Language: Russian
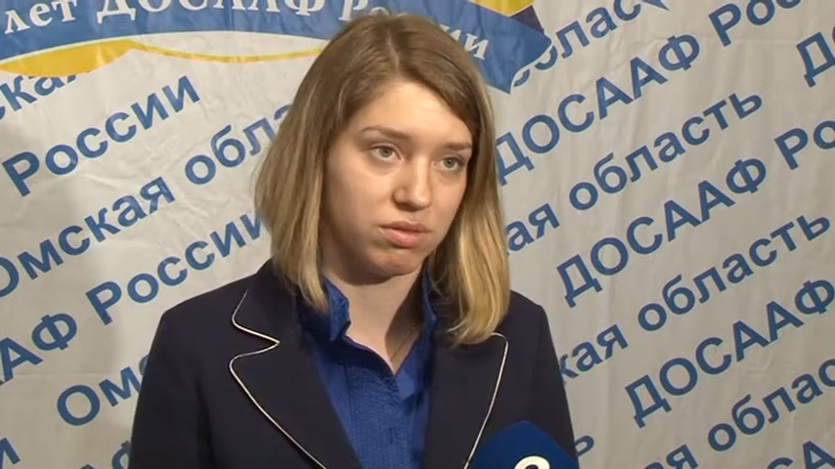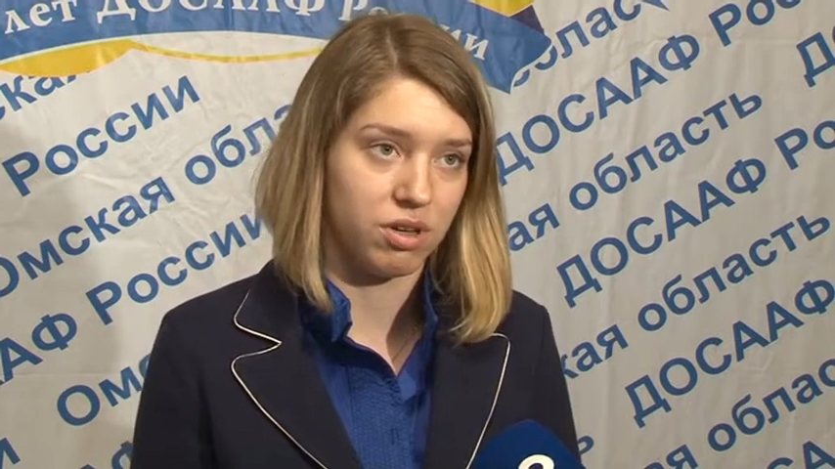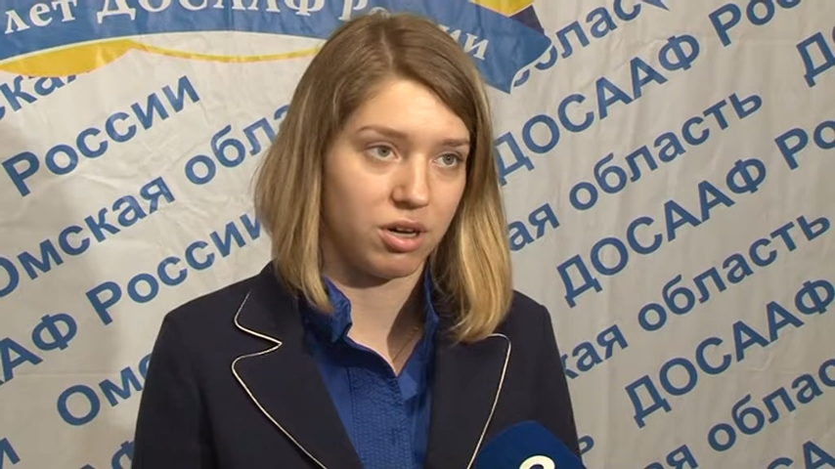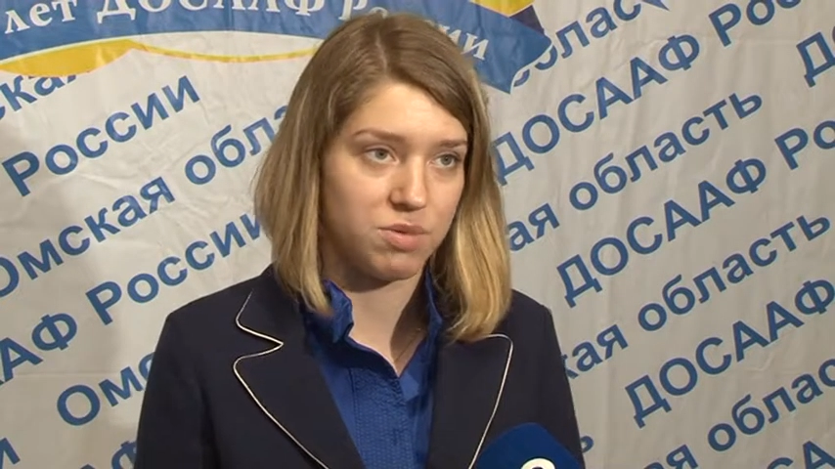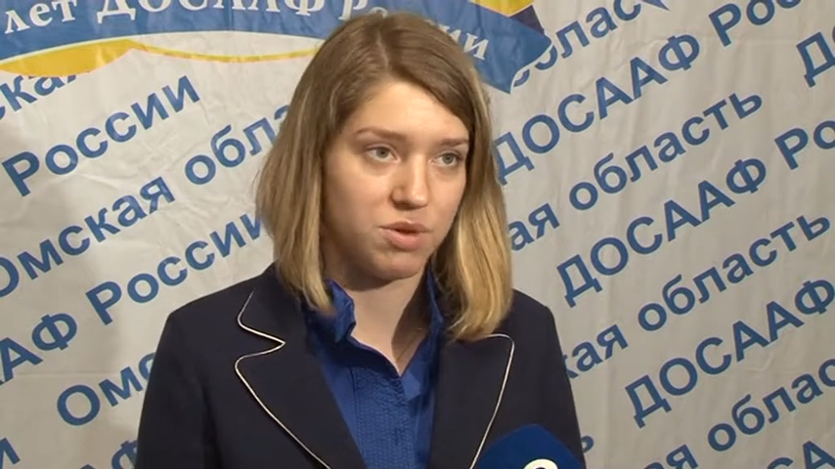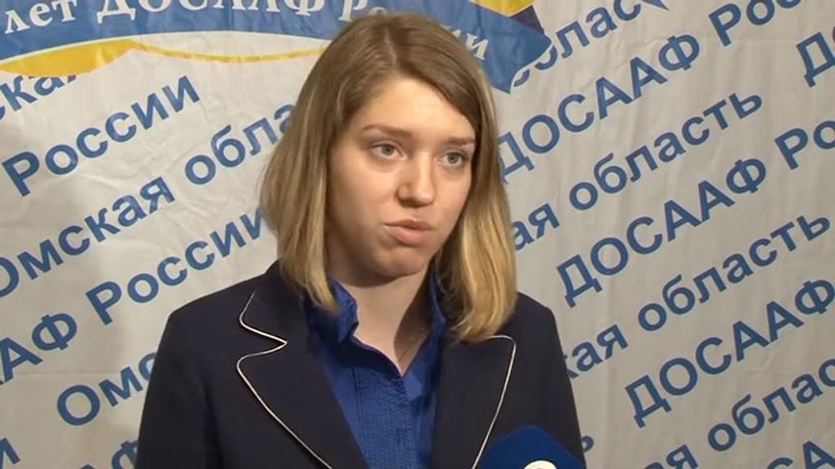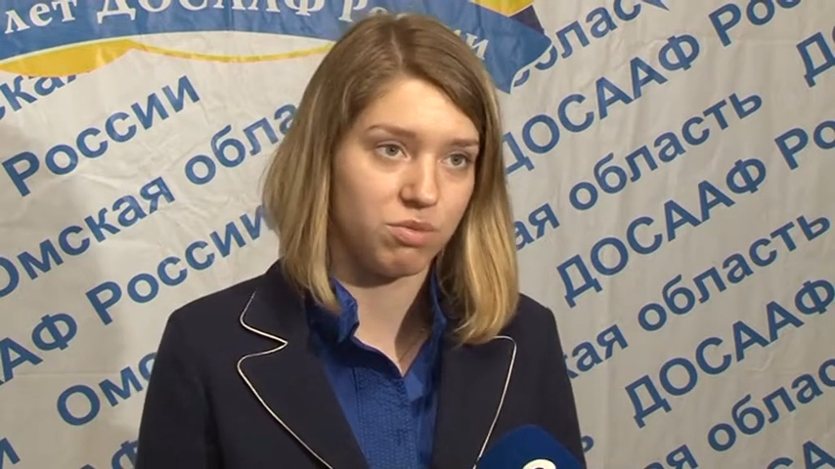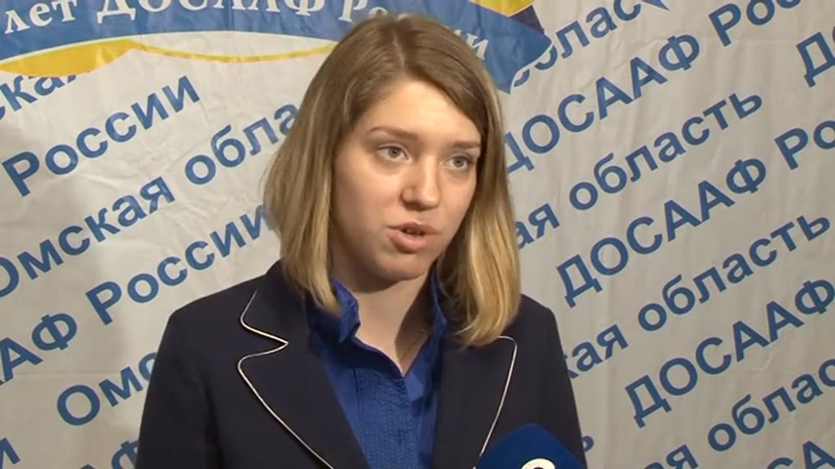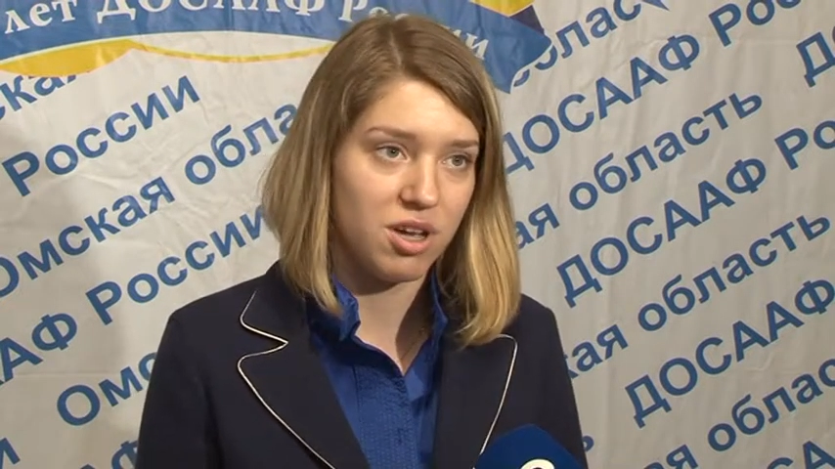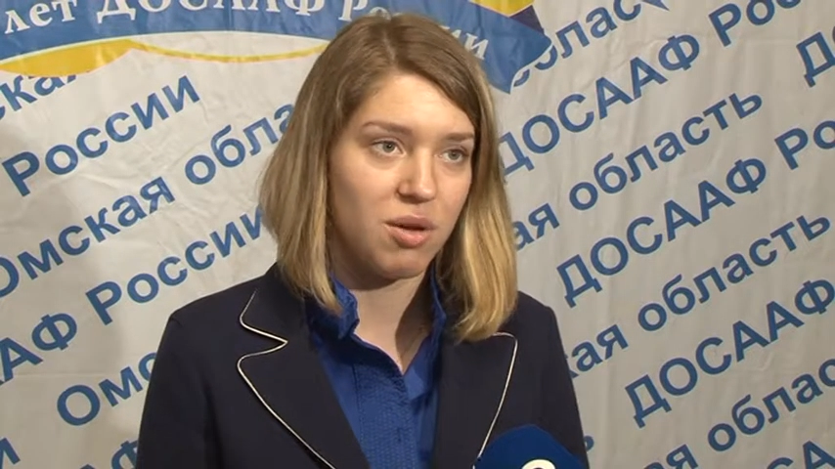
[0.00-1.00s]
как
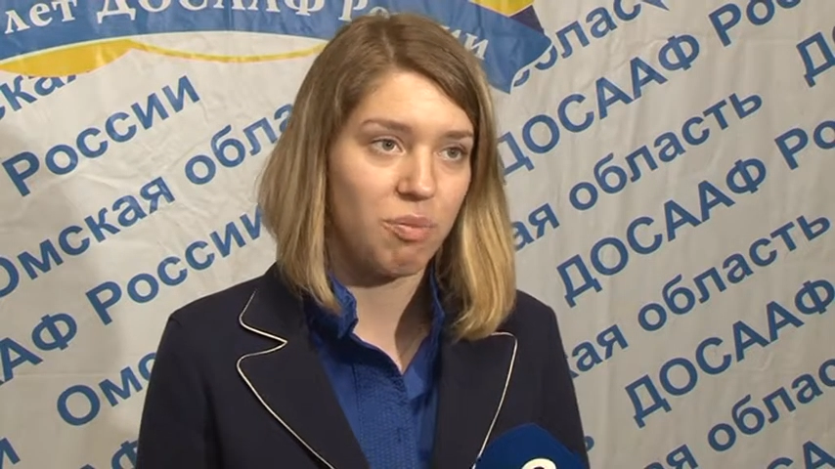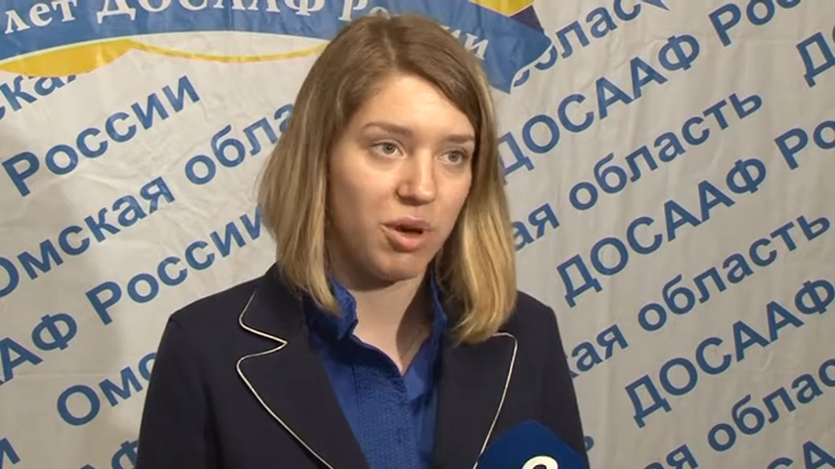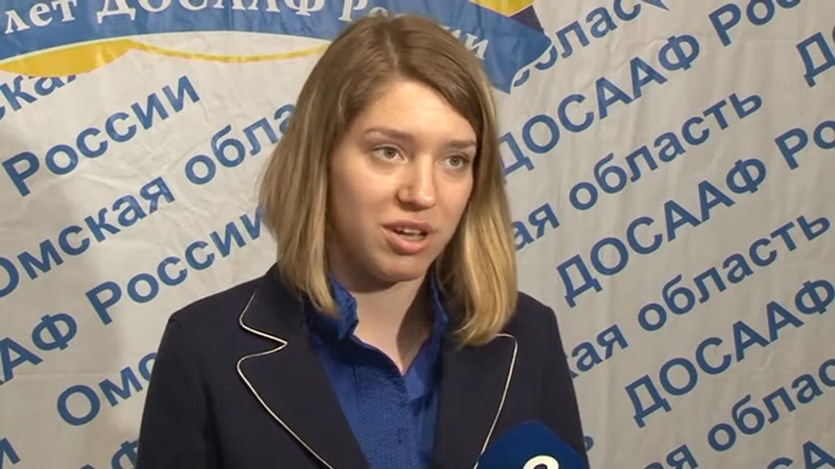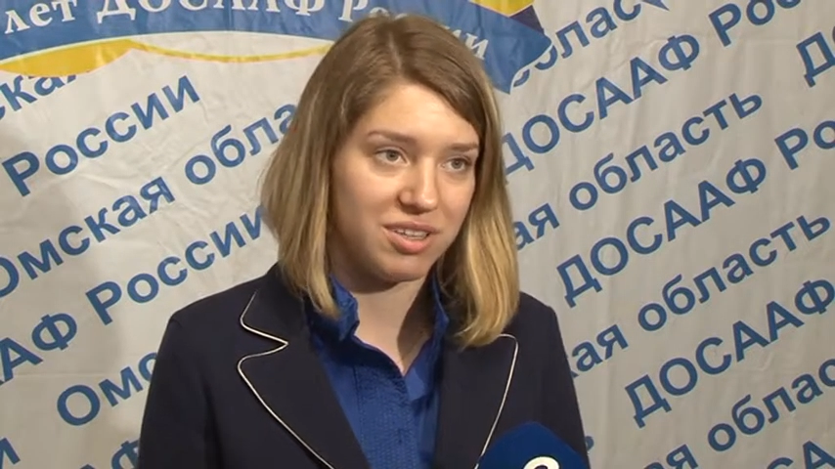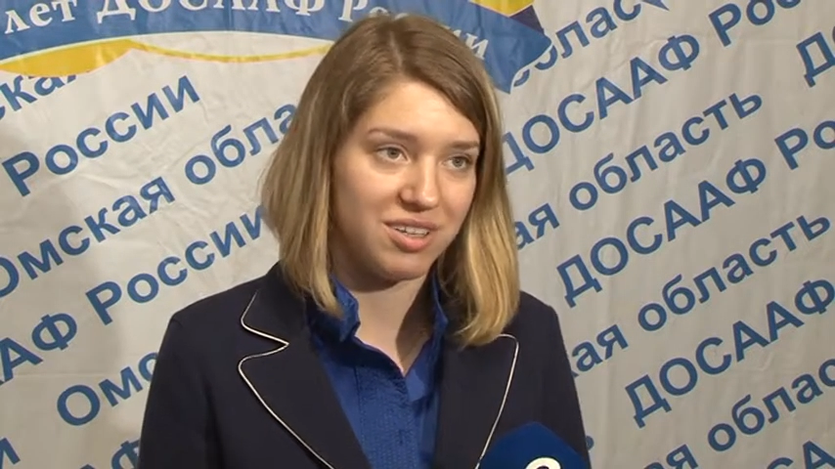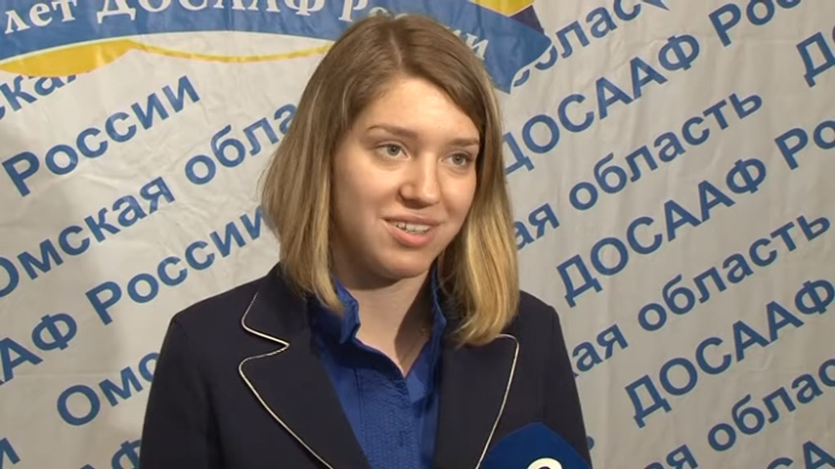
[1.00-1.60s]
минимум 5